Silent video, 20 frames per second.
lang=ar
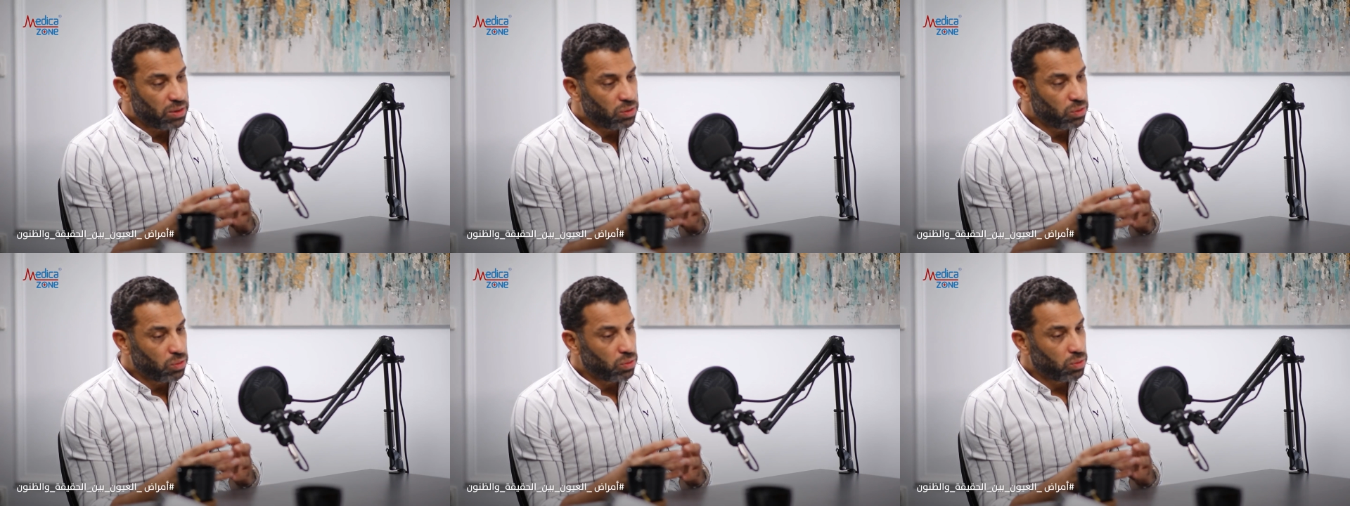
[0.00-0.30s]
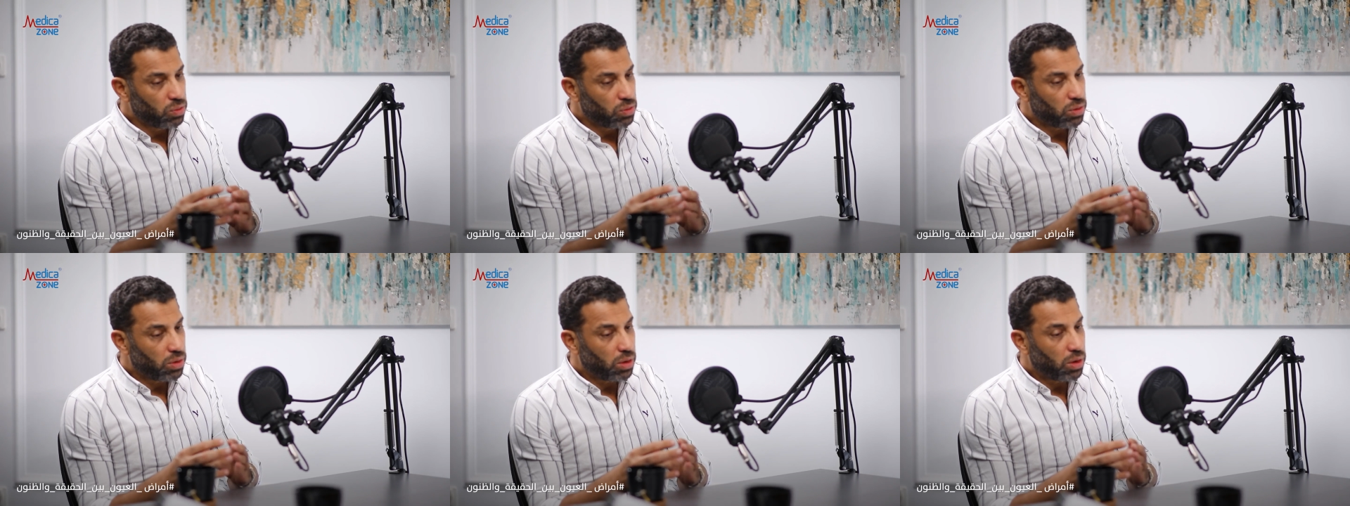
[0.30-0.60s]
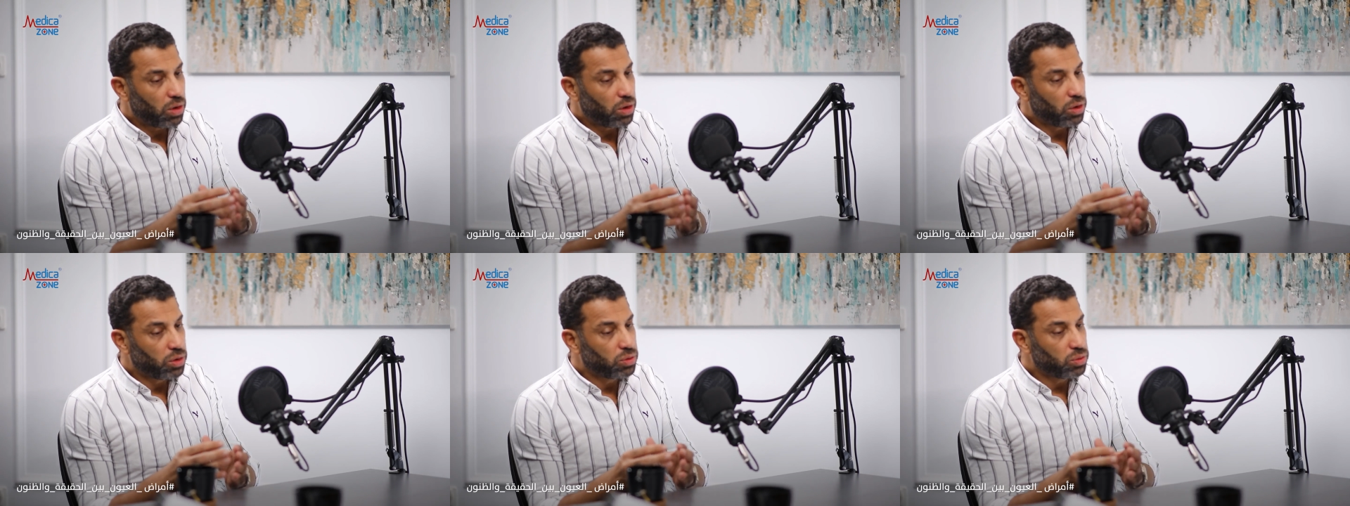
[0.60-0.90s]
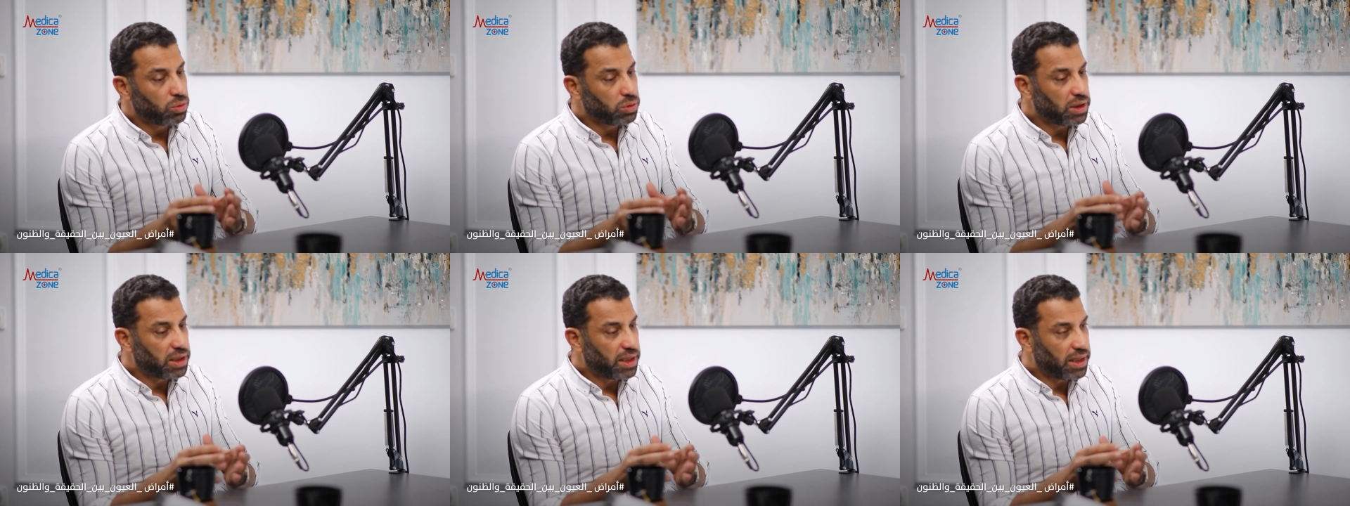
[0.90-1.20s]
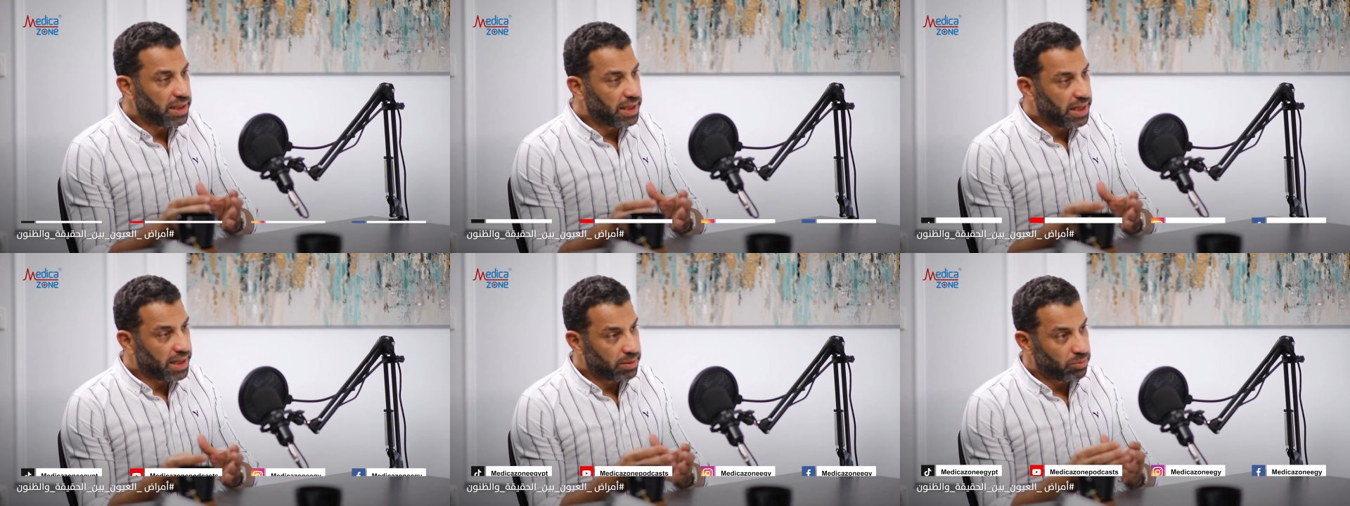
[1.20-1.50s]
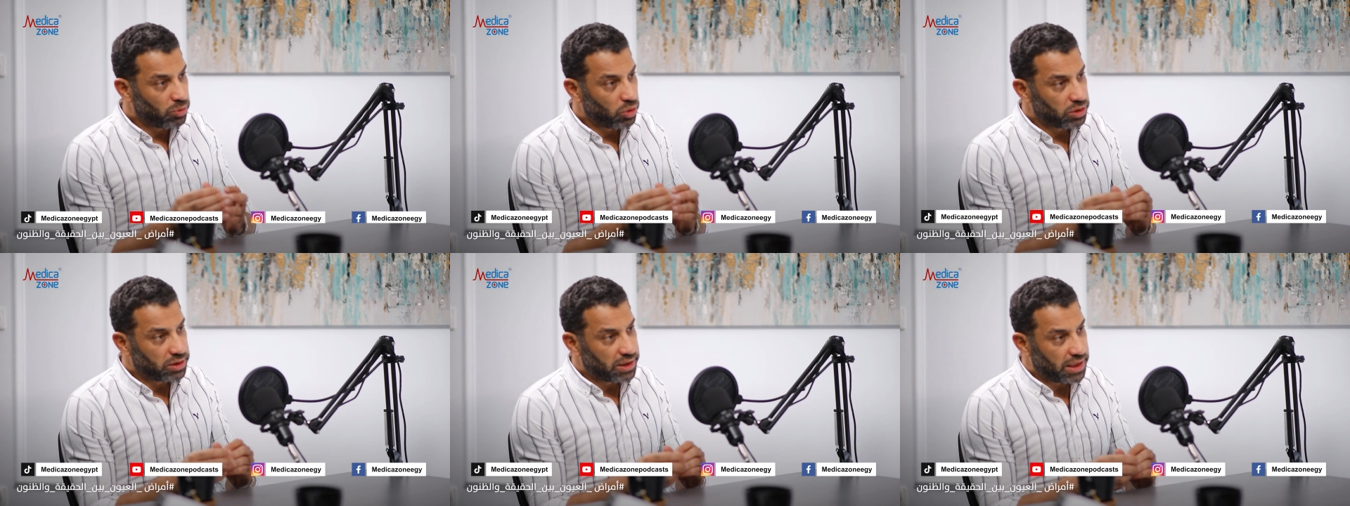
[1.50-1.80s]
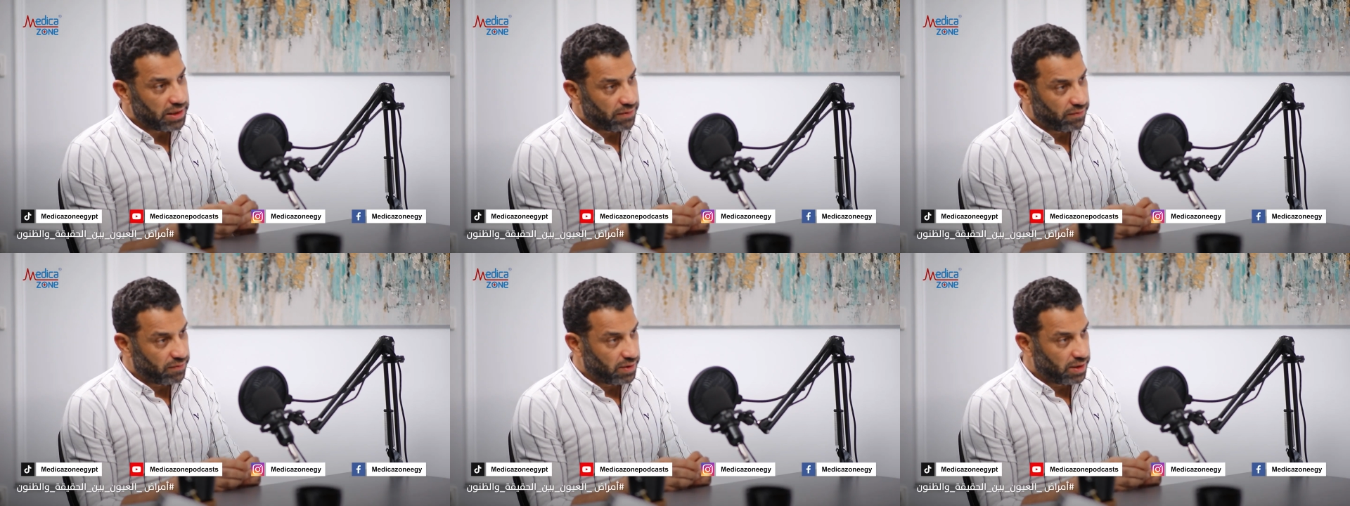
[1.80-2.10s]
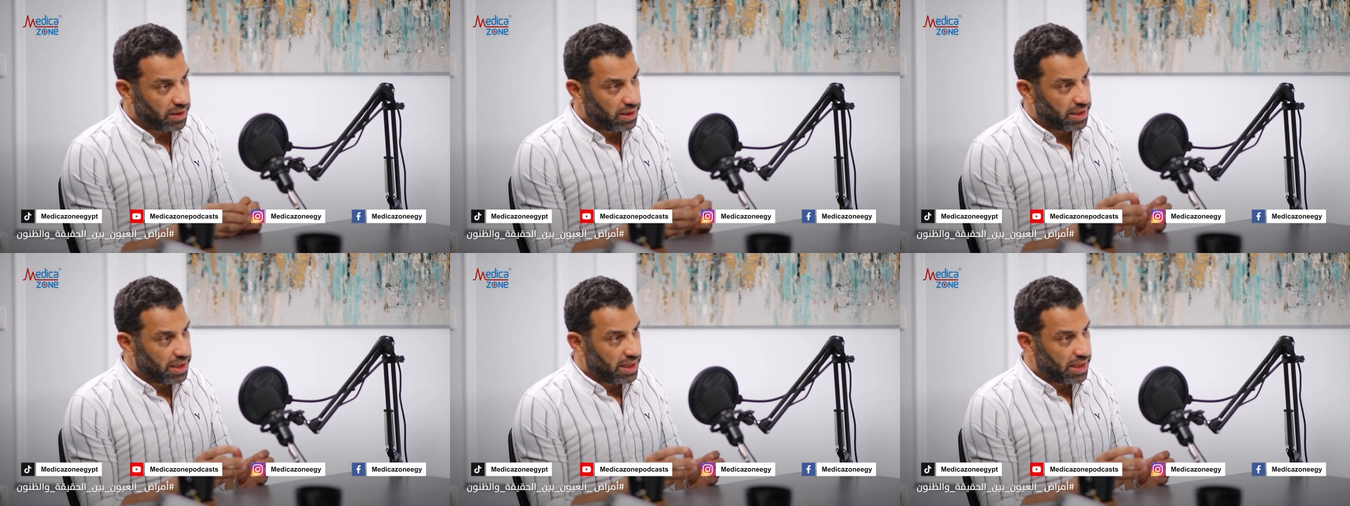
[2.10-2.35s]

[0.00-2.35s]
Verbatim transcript: اللي حدود العلاج مختلفه